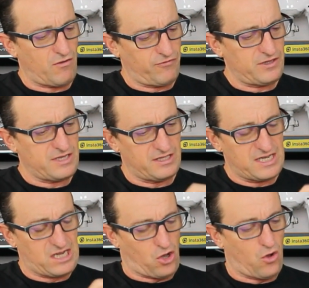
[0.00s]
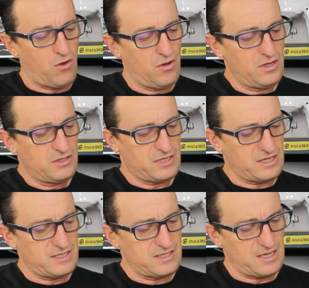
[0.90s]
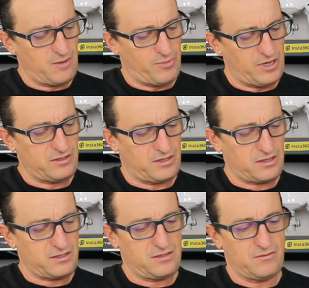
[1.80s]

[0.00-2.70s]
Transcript: En fait, il y a des crans. C'est assez sympa, tac.